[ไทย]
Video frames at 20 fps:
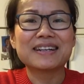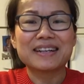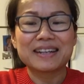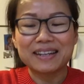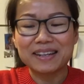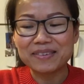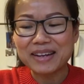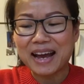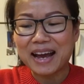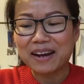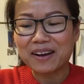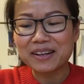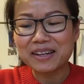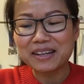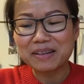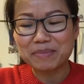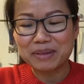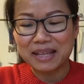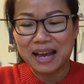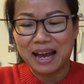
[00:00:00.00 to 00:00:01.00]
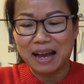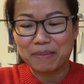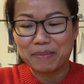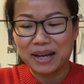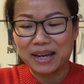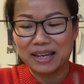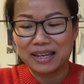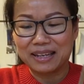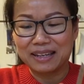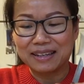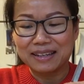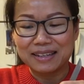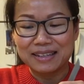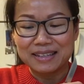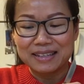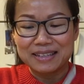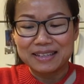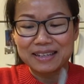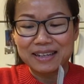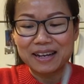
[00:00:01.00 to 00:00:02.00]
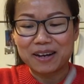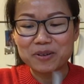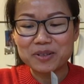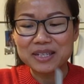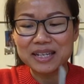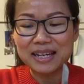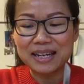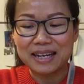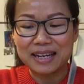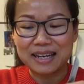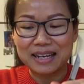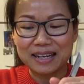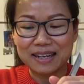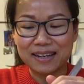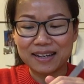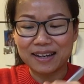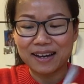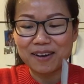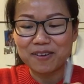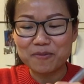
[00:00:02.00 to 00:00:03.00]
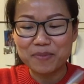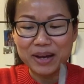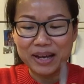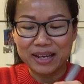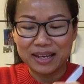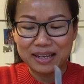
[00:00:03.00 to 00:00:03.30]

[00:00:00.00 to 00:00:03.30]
แล้วนางก็เดินมาถามไอ้เขาจะเข้าไป